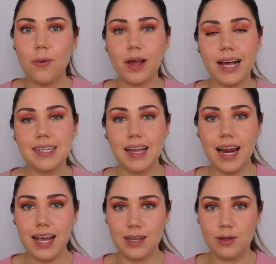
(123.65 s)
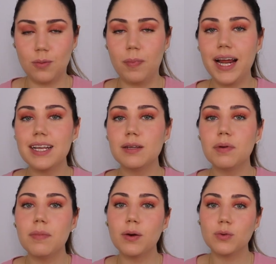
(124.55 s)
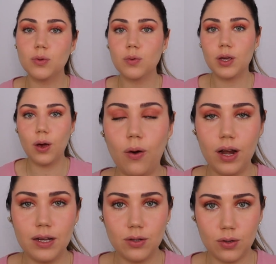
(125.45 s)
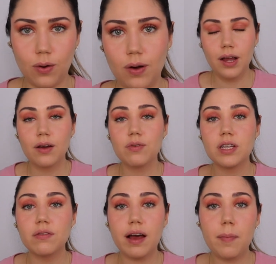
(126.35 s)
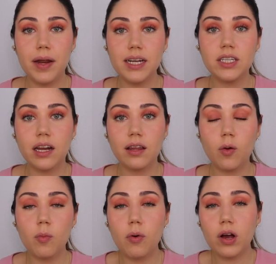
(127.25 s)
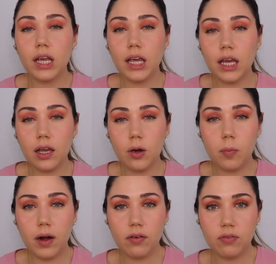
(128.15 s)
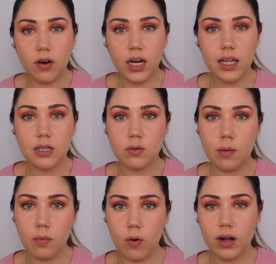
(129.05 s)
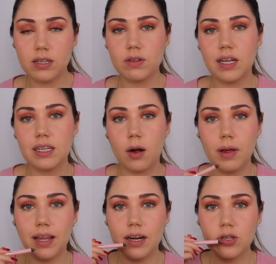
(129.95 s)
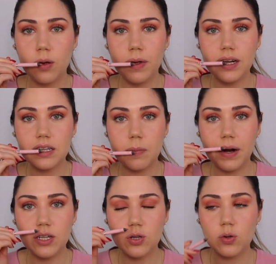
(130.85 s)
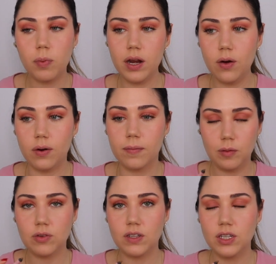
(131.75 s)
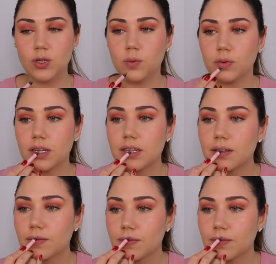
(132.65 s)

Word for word: O que, que seria isso? Para esse primeiro truque, olha só, você vai preencher, então, um pouquinho para fora da sua boca, se você quiser aumentar somente essa parte superior. Vamos fazer juntas.